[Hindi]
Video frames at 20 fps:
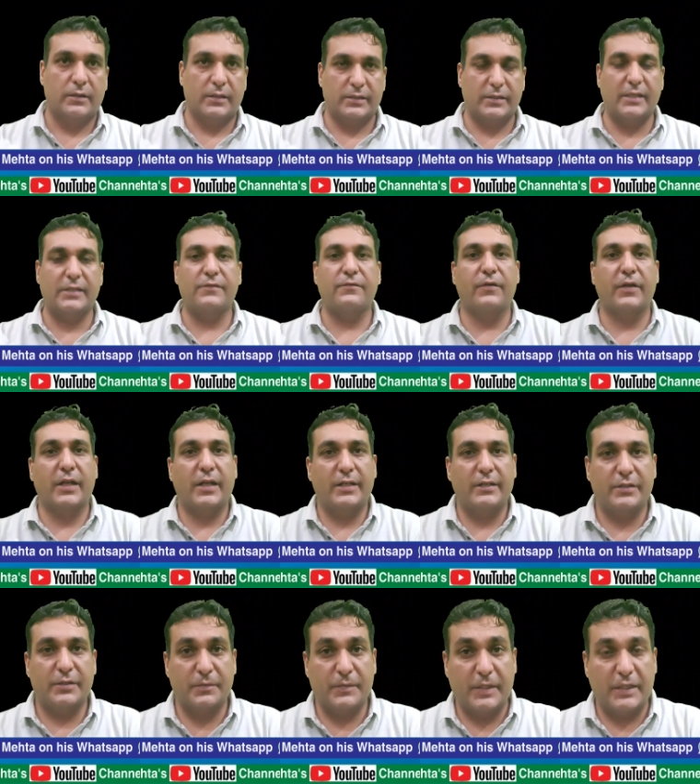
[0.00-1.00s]
दिस इज
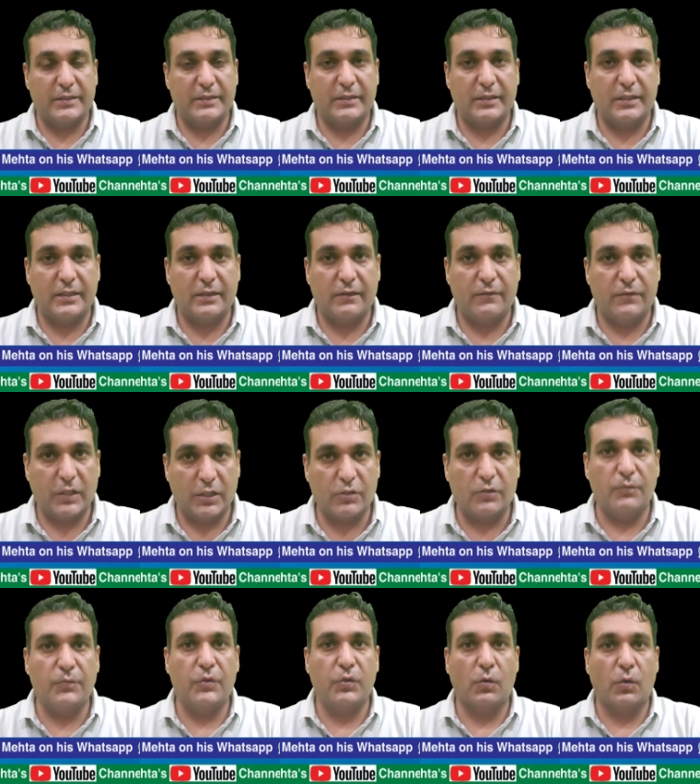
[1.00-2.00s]
वीरेंद्र मेहता
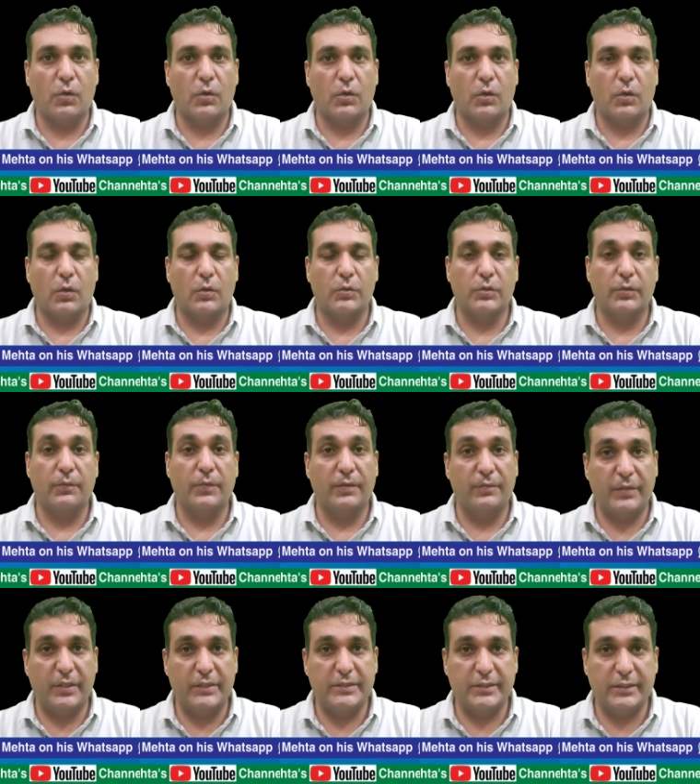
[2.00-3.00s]
वेलकम यू ऑल ऑन द
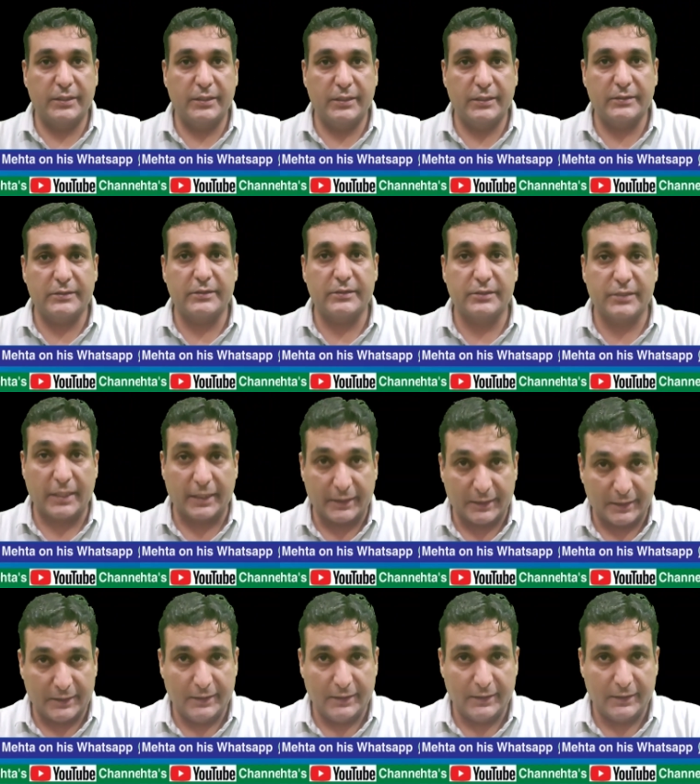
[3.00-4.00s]
मेमोरी जीनियस
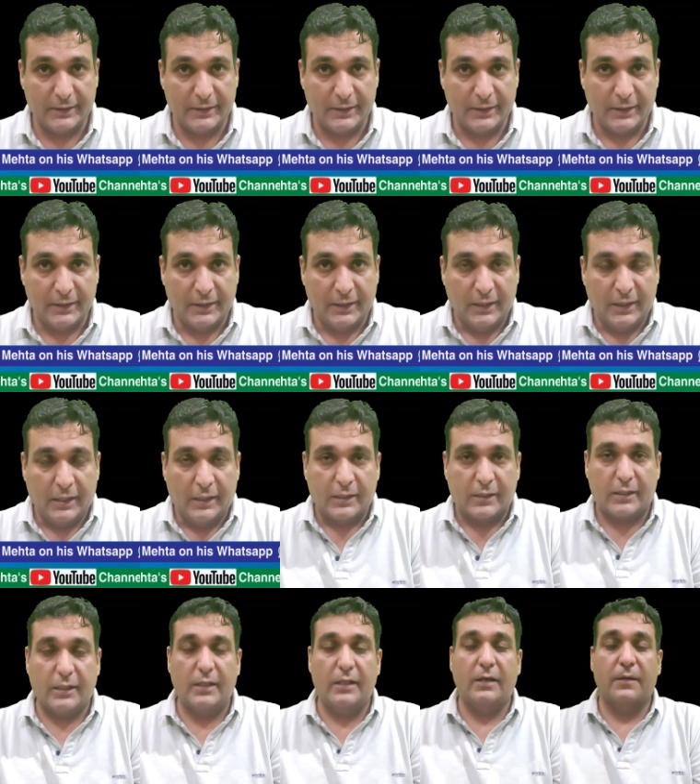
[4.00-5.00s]
चैनल
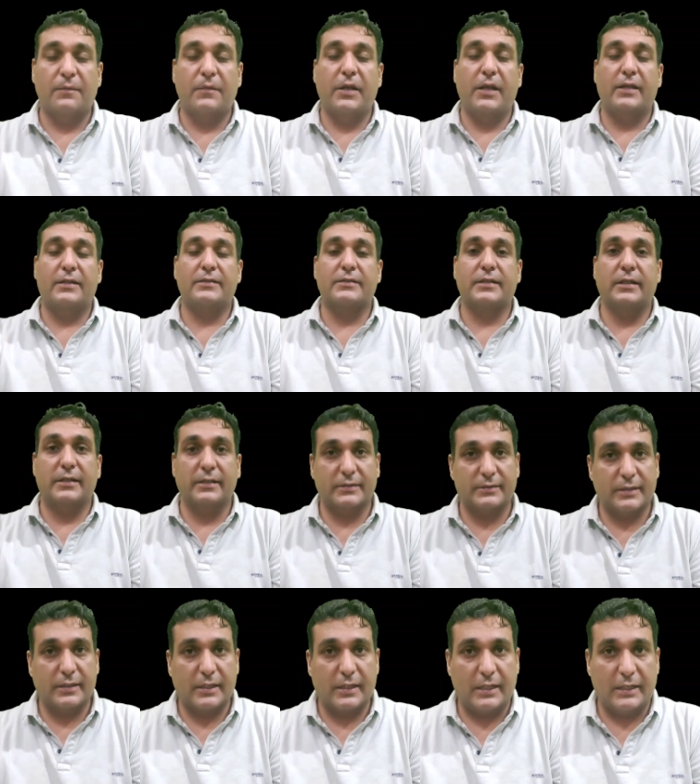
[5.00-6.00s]
कल हमने एक
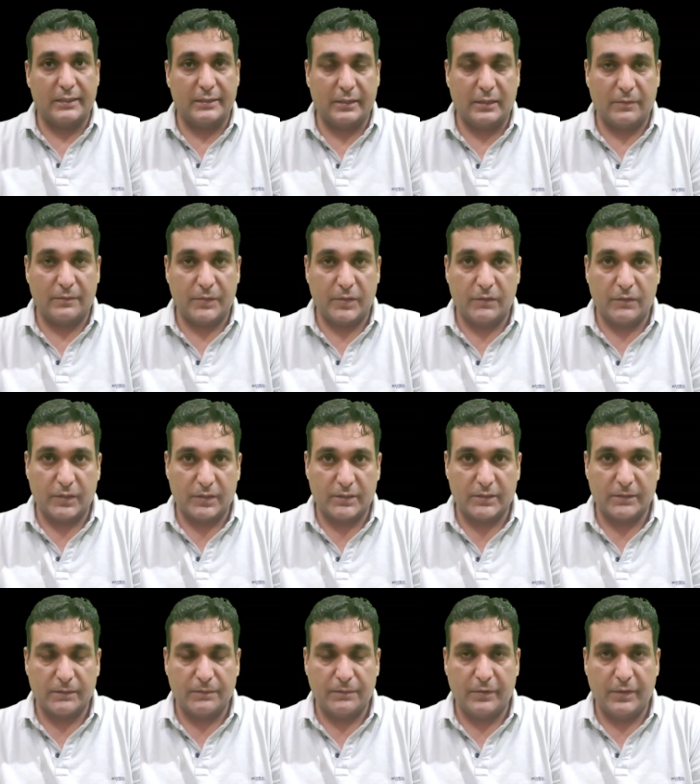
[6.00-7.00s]
स्टेटस लगाया था अपने
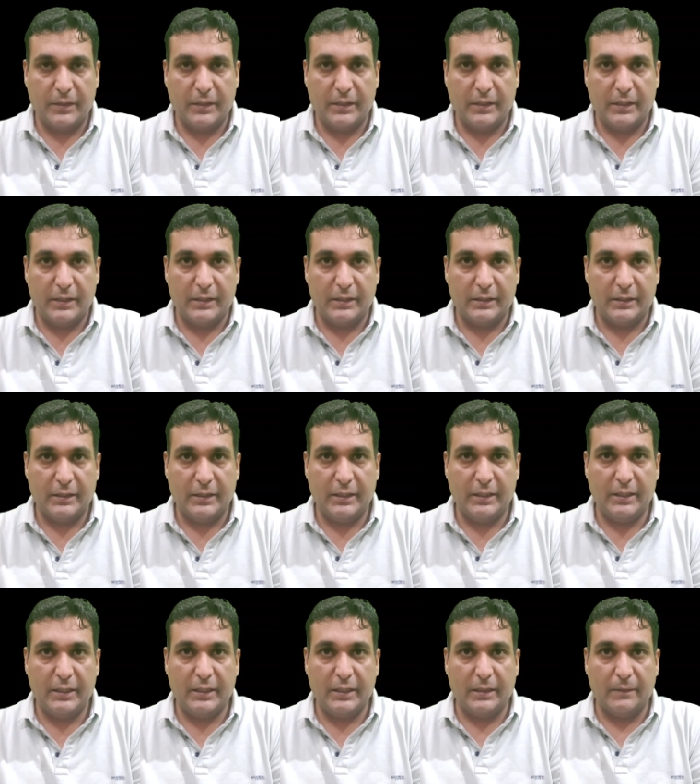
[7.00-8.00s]
व्हाट्सएप पे
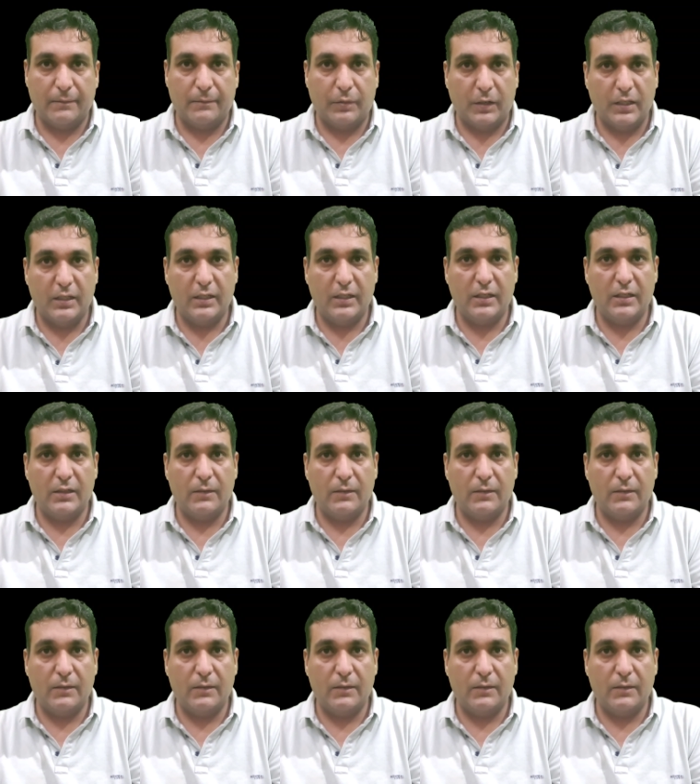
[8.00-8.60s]
कि बल